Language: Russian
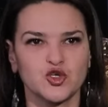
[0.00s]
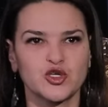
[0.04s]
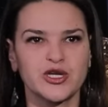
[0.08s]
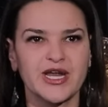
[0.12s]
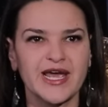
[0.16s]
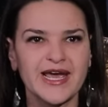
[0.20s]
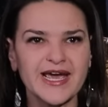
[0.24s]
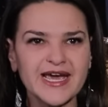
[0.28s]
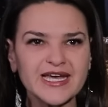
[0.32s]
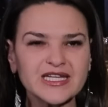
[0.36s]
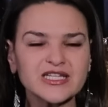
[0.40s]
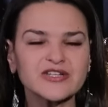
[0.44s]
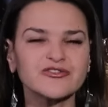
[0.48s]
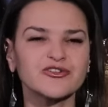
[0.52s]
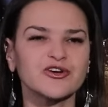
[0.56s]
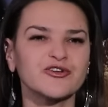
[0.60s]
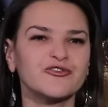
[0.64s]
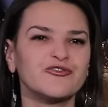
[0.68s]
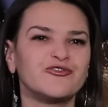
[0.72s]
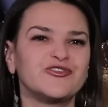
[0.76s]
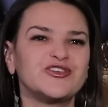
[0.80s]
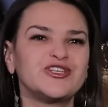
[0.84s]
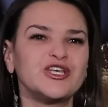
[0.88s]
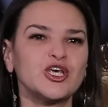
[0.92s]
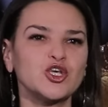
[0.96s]
Но для этого
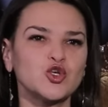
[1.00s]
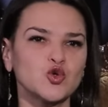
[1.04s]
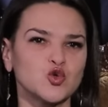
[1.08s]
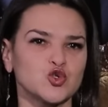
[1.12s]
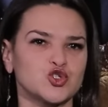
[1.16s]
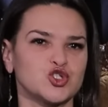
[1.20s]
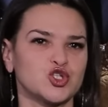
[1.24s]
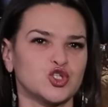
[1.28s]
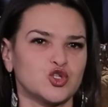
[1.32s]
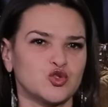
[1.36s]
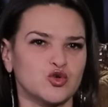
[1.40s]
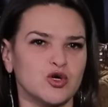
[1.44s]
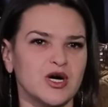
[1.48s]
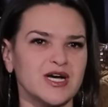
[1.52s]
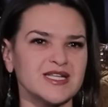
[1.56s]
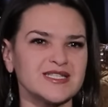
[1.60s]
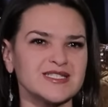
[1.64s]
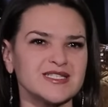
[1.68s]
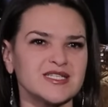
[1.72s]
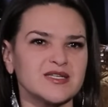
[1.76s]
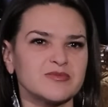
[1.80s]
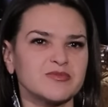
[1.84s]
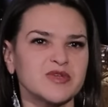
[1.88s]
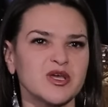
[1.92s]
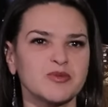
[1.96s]
в ее
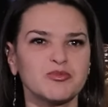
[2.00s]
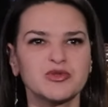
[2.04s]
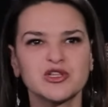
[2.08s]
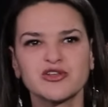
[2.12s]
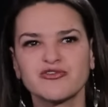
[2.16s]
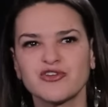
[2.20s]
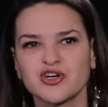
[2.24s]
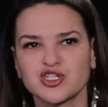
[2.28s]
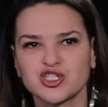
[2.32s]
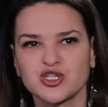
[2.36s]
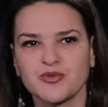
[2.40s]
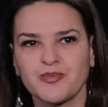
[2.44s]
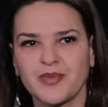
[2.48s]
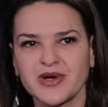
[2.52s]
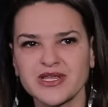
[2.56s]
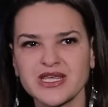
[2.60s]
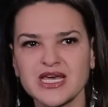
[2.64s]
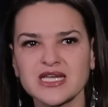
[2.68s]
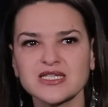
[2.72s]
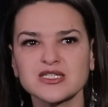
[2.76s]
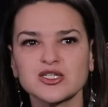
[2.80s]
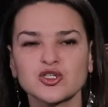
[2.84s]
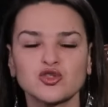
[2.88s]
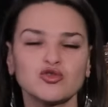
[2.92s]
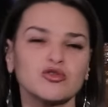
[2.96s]
ситуации мне было важно
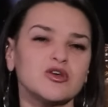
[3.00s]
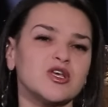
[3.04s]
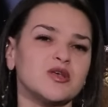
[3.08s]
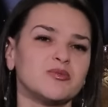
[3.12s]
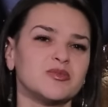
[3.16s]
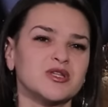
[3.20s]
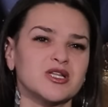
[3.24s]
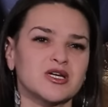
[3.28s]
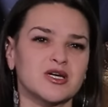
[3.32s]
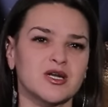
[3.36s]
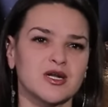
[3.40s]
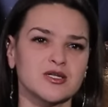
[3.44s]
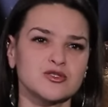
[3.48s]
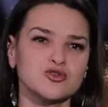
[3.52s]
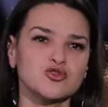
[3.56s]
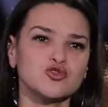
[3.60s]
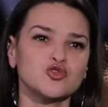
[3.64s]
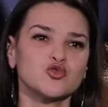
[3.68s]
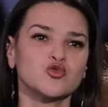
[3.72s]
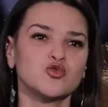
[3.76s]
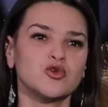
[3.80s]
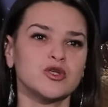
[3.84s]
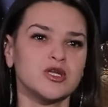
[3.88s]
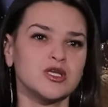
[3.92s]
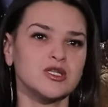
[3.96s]
понять, кто именно
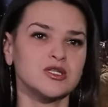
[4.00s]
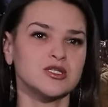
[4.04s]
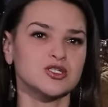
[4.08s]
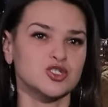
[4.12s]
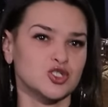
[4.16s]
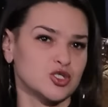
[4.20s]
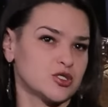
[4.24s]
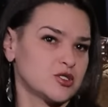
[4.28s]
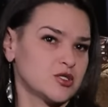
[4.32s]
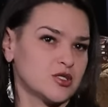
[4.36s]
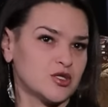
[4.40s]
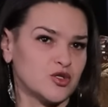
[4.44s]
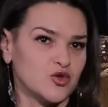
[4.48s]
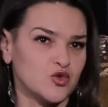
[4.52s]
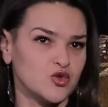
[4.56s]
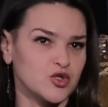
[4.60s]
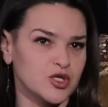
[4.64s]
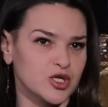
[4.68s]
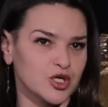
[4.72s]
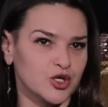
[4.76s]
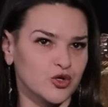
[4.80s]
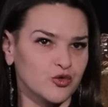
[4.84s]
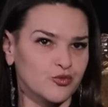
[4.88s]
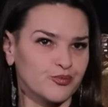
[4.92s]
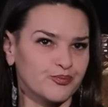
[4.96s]
крадет у Ирины жизненную
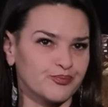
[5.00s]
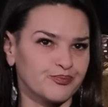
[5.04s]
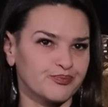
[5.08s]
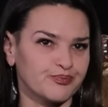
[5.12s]
энергию.